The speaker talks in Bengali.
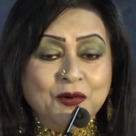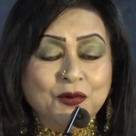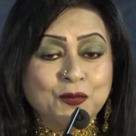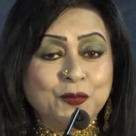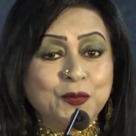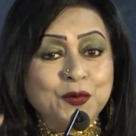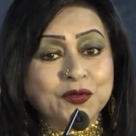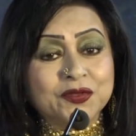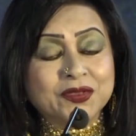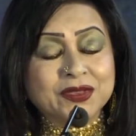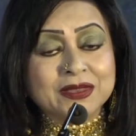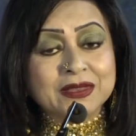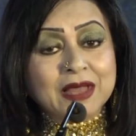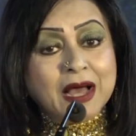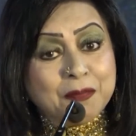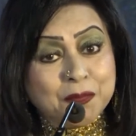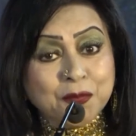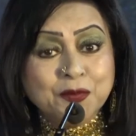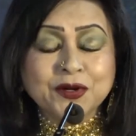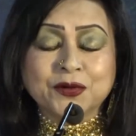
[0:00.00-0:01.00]

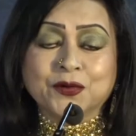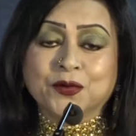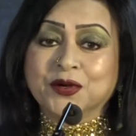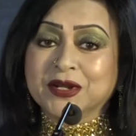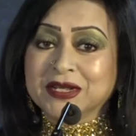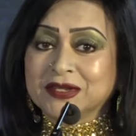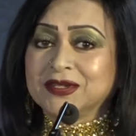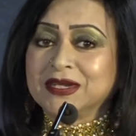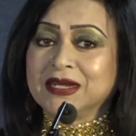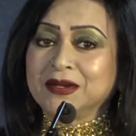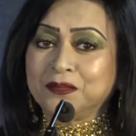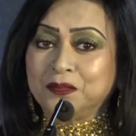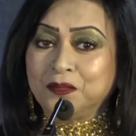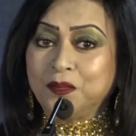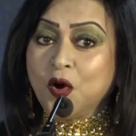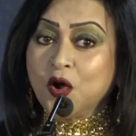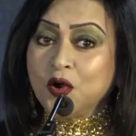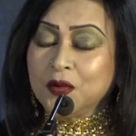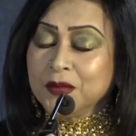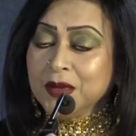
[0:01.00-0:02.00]
উপস্থাপন করেছেন
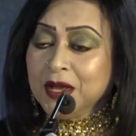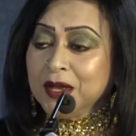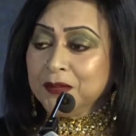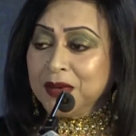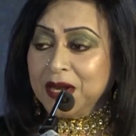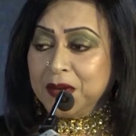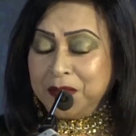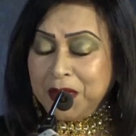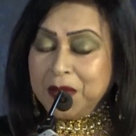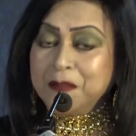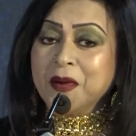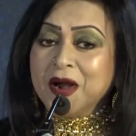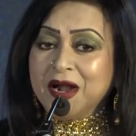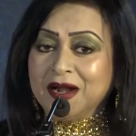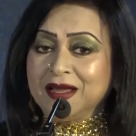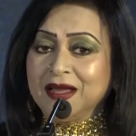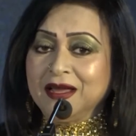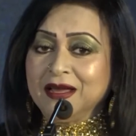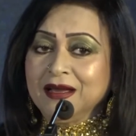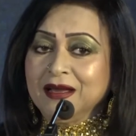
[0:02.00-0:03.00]
মানে
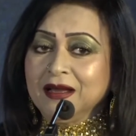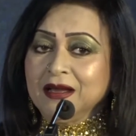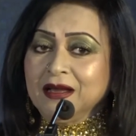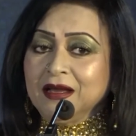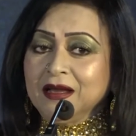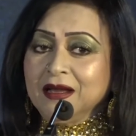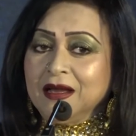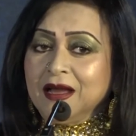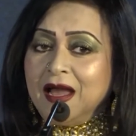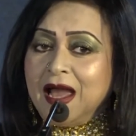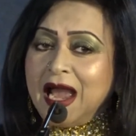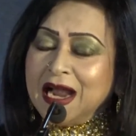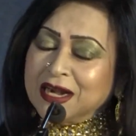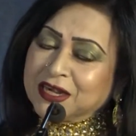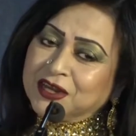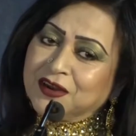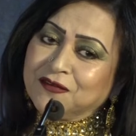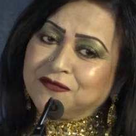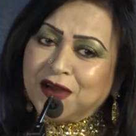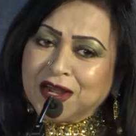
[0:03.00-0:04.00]
পেপারে
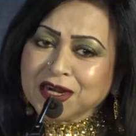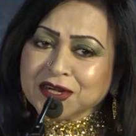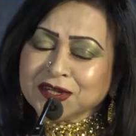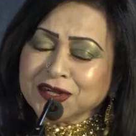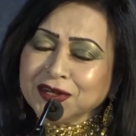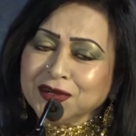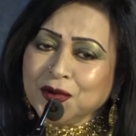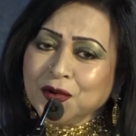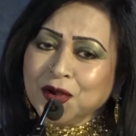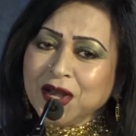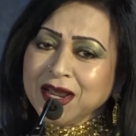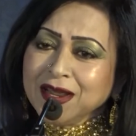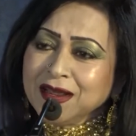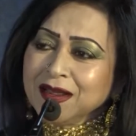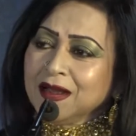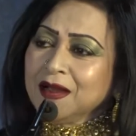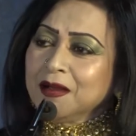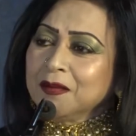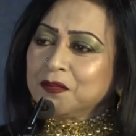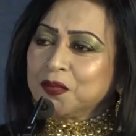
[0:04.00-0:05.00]
একটা ফাংশন হলে
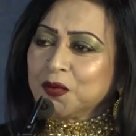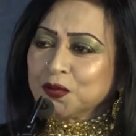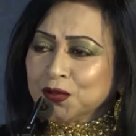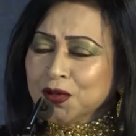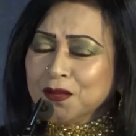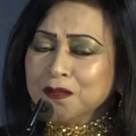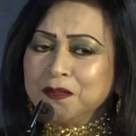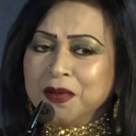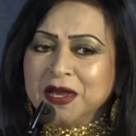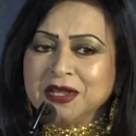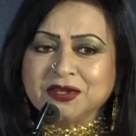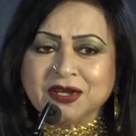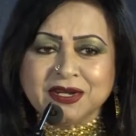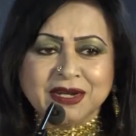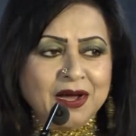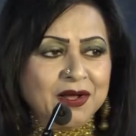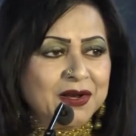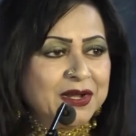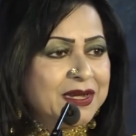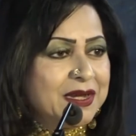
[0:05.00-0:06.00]
প্রথম পেজে
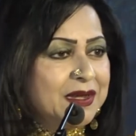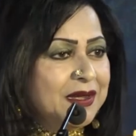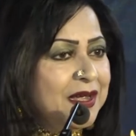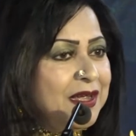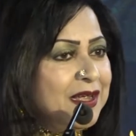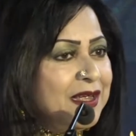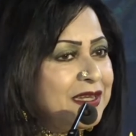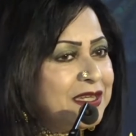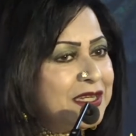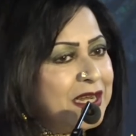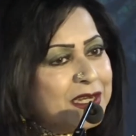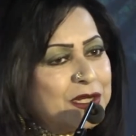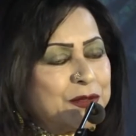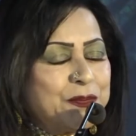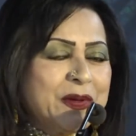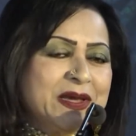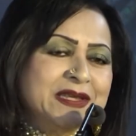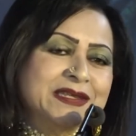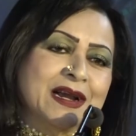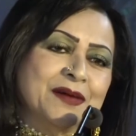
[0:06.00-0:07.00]
না হলে শেষ
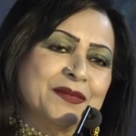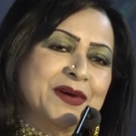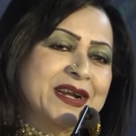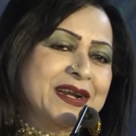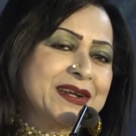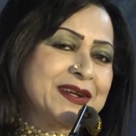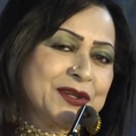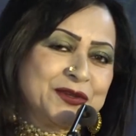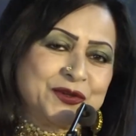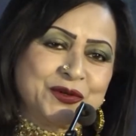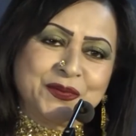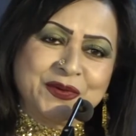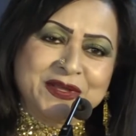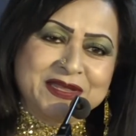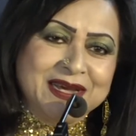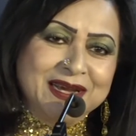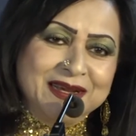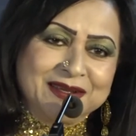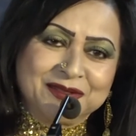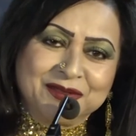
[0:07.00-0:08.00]
পেজে আমার একটা ছবি
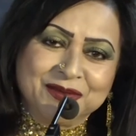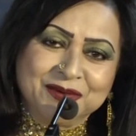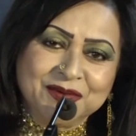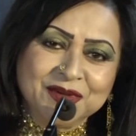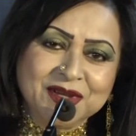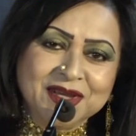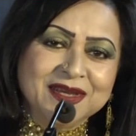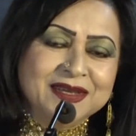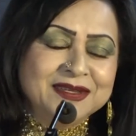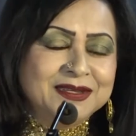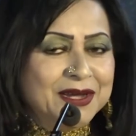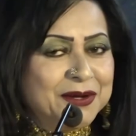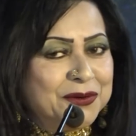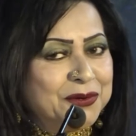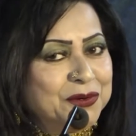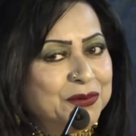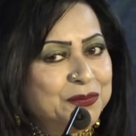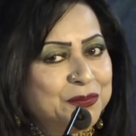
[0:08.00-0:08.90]
থাকতো যে কোনো